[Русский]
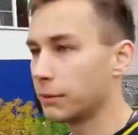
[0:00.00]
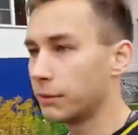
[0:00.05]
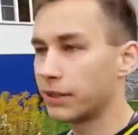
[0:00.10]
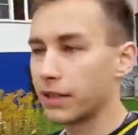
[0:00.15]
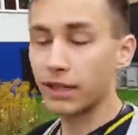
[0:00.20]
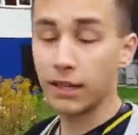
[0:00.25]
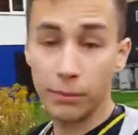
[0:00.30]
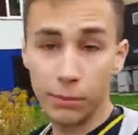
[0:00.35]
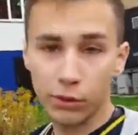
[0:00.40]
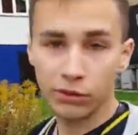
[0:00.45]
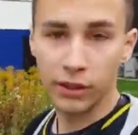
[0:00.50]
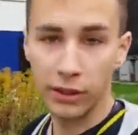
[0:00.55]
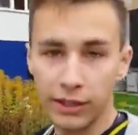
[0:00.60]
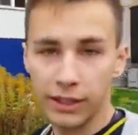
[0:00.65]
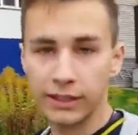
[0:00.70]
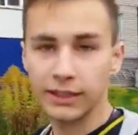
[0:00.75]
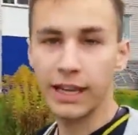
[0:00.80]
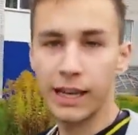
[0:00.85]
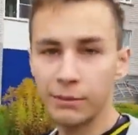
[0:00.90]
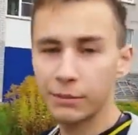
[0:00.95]
Именно работа
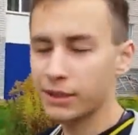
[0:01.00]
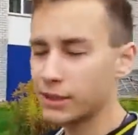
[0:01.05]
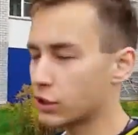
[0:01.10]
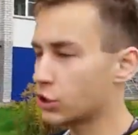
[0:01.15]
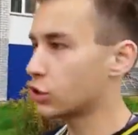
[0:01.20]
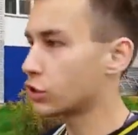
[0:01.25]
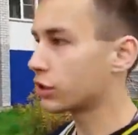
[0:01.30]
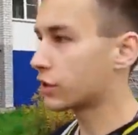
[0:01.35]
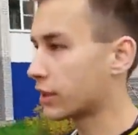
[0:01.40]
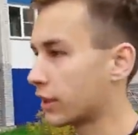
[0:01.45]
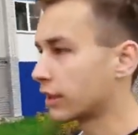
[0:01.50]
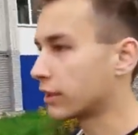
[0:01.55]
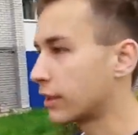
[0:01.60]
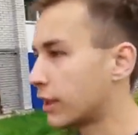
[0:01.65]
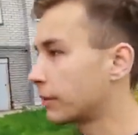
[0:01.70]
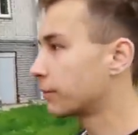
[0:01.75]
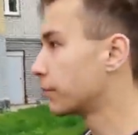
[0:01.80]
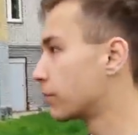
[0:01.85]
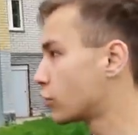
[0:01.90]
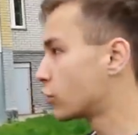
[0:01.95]
ногами, чисто
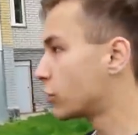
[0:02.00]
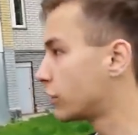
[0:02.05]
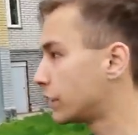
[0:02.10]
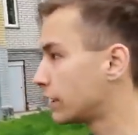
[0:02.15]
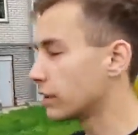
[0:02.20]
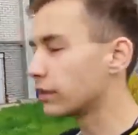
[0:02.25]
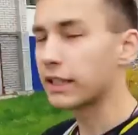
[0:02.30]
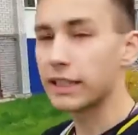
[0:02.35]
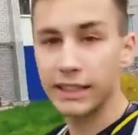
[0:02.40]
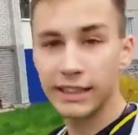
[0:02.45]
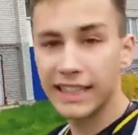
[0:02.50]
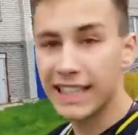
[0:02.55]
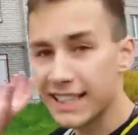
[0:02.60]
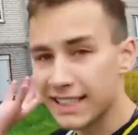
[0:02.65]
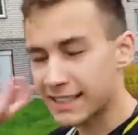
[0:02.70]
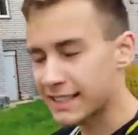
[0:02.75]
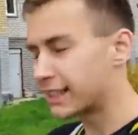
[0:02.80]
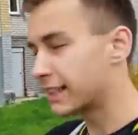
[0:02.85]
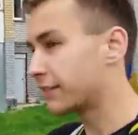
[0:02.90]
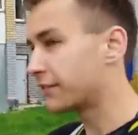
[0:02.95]
там сила
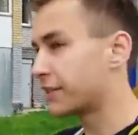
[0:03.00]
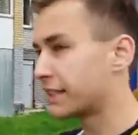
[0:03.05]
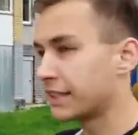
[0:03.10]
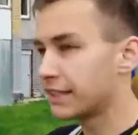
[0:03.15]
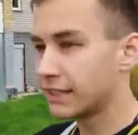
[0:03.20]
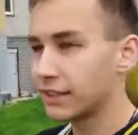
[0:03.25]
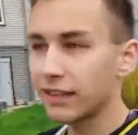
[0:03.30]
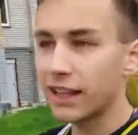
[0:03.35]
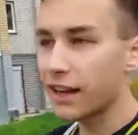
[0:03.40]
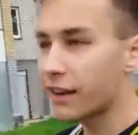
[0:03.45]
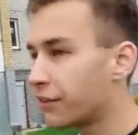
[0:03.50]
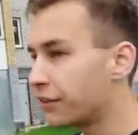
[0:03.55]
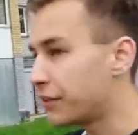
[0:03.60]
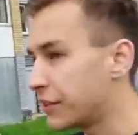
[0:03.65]
инерции, все дела,